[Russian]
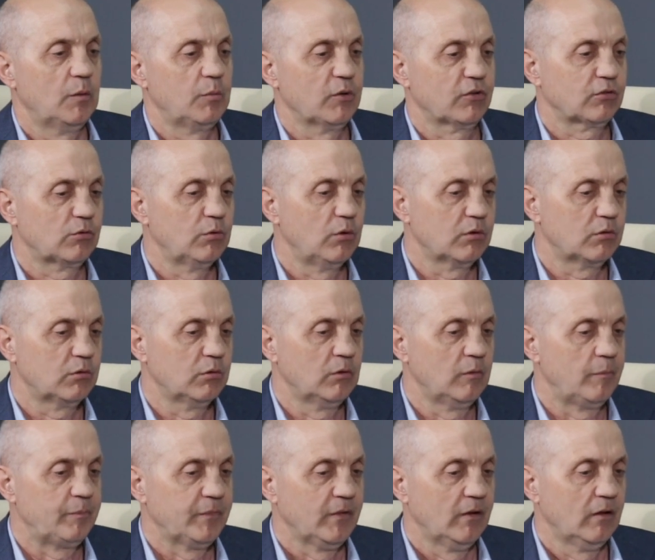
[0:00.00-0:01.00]

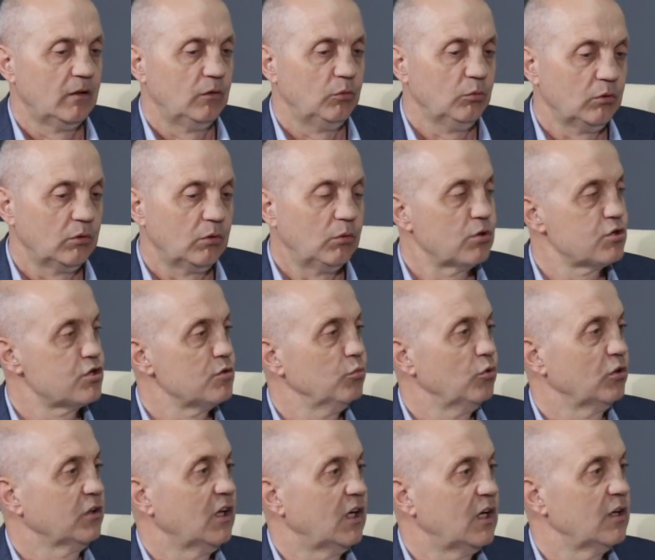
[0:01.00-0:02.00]
поскольку, но ну, очень
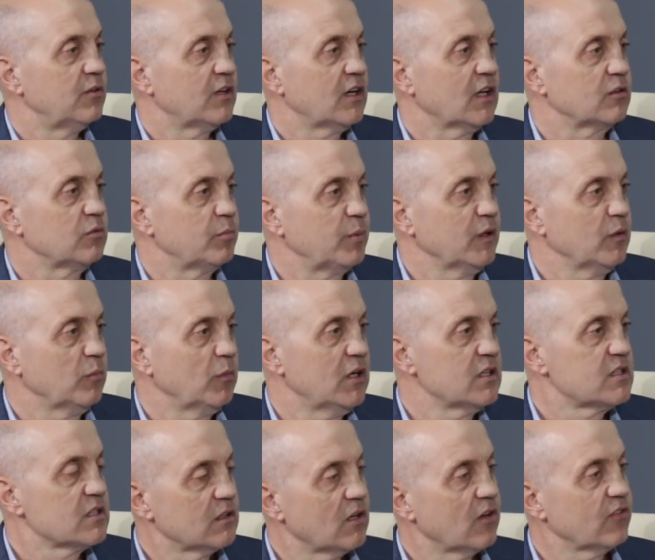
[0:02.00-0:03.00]
многие говорят,
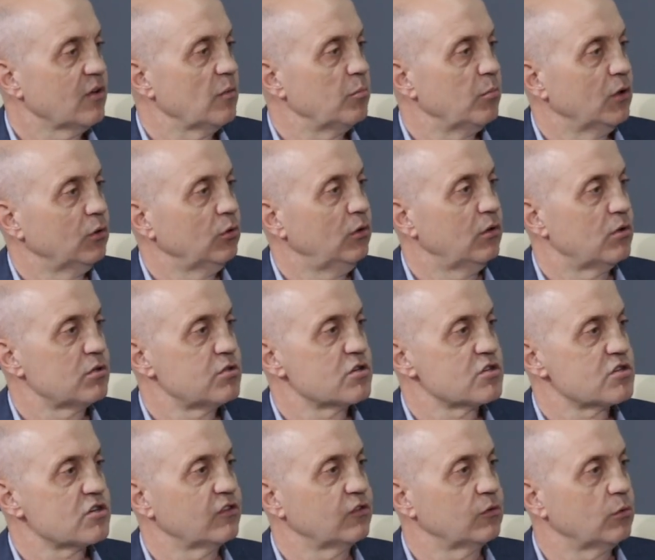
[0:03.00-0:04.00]
понимаете, нас обманули
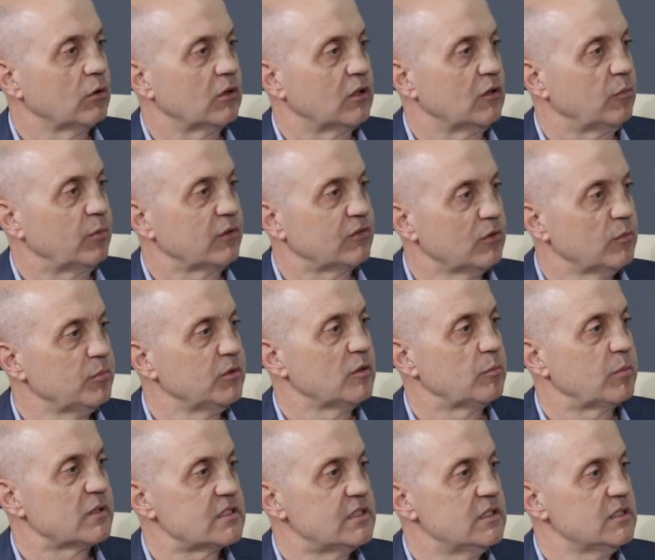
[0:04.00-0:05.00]
очень жестоко, особенно
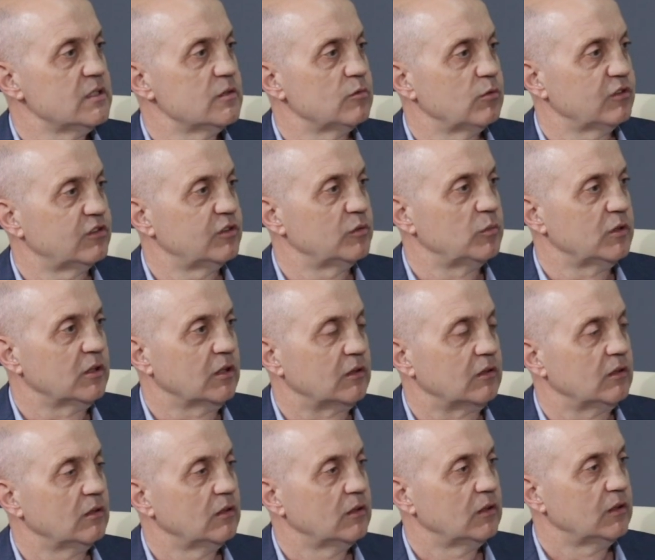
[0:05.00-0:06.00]
последние 8 лет.
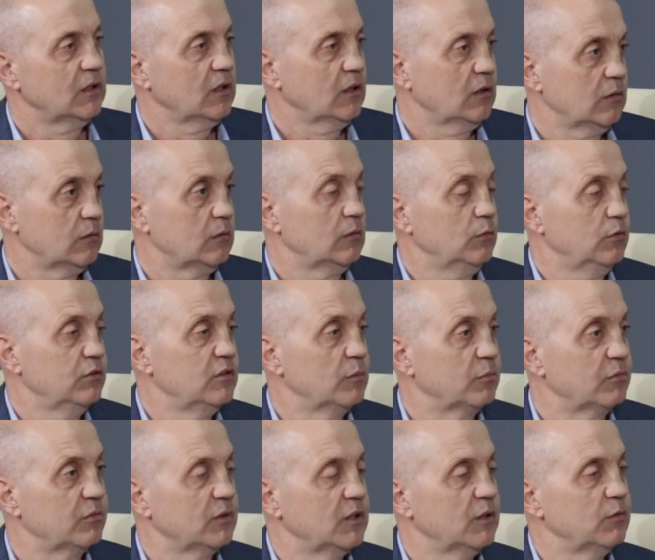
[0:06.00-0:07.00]
Я
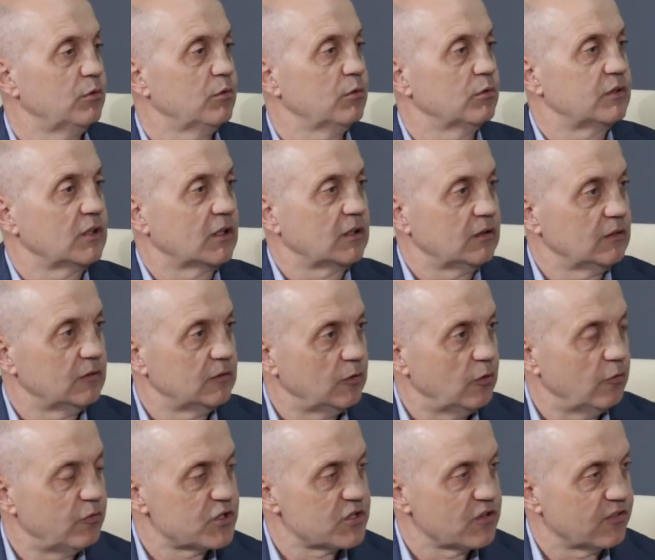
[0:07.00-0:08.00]
людям говорю, так
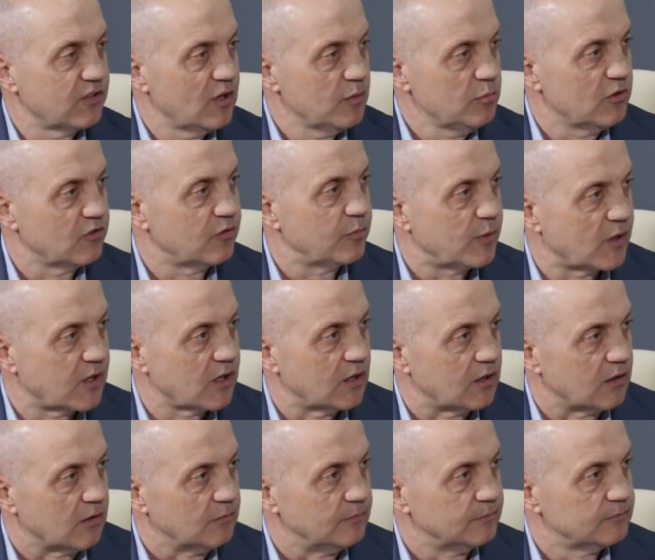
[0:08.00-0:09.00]
вы же сами
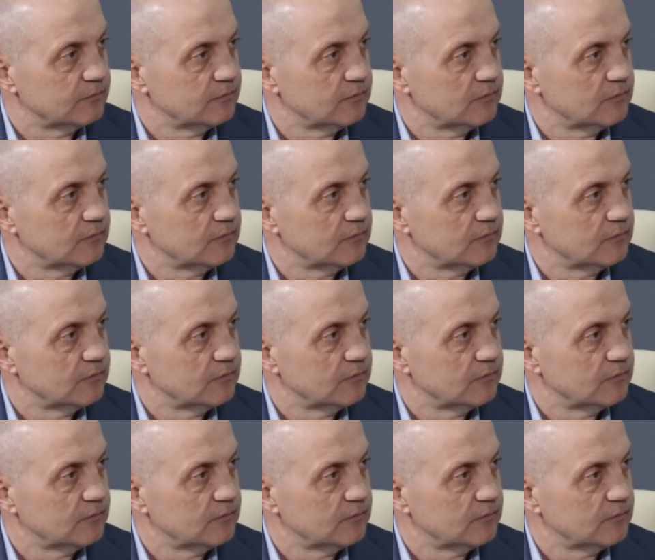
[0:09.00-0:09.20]
избирали –